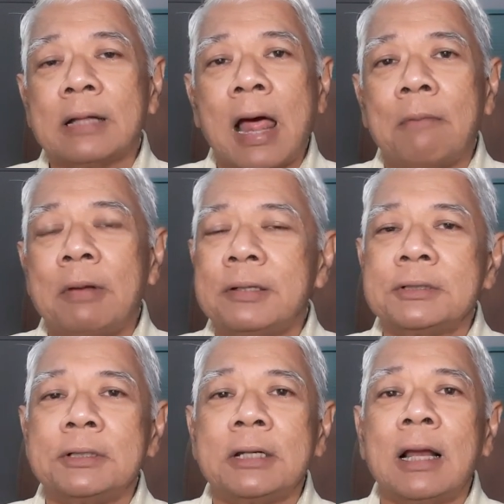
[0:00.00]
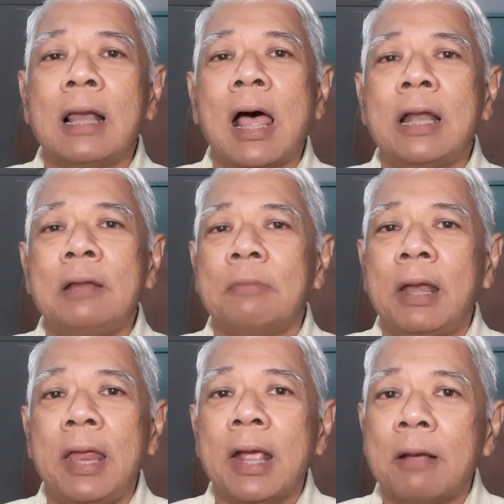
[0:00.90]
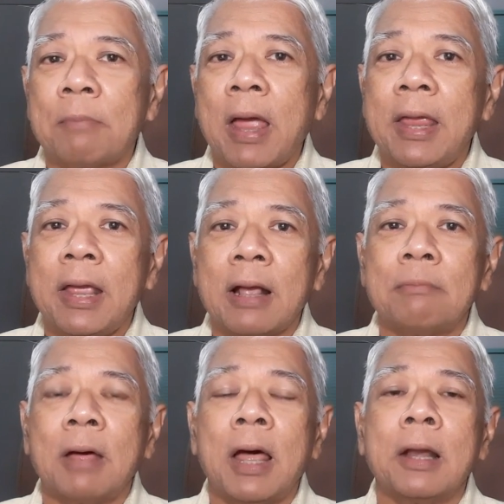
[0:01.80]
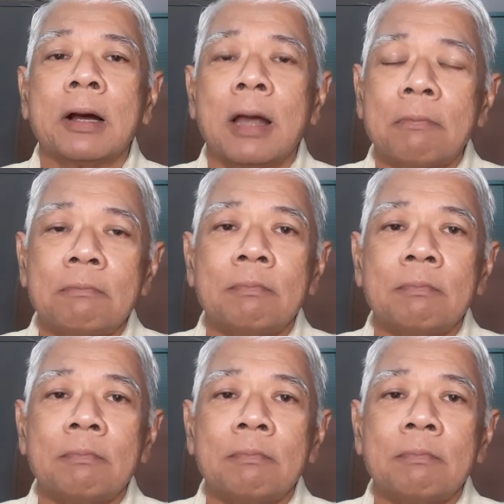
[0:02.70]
ตามไอ้สื่อทั้งหลายที่มันเฮกันไปเฮกันมาครับ